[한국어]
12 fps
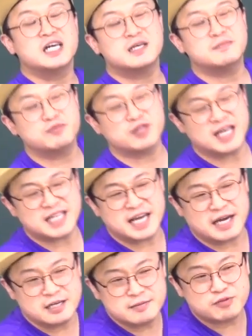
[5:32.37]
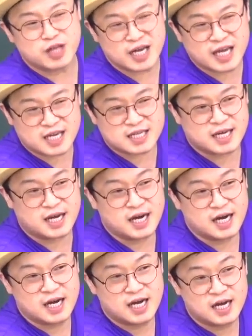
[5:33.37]
흥분하다야, 흥분하게
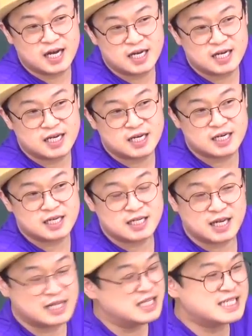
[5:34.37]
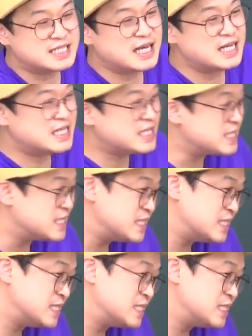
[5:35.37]
하다야. 어, 아니 excite.